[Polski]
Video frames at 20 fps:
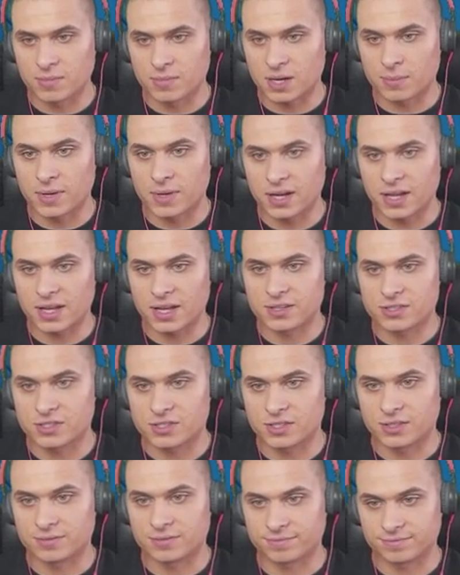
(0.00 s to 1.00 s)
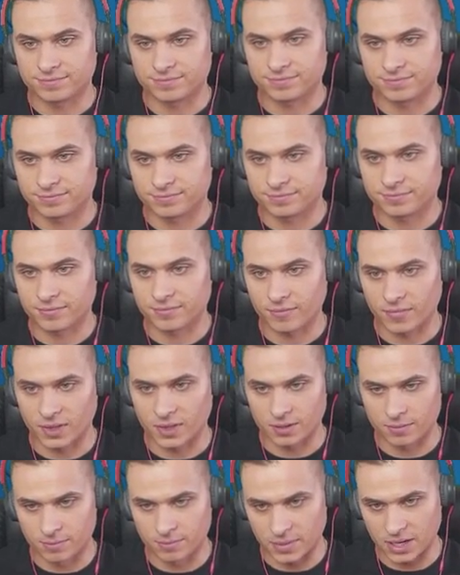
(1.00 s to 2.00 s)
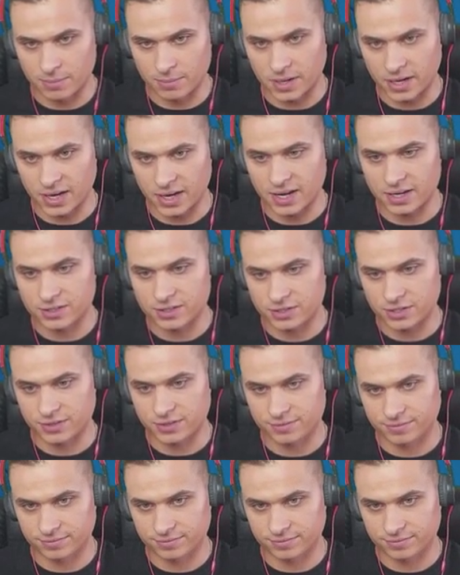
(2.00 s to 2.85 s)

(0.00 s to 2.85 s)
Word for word: Barbariansi. Barbariansi.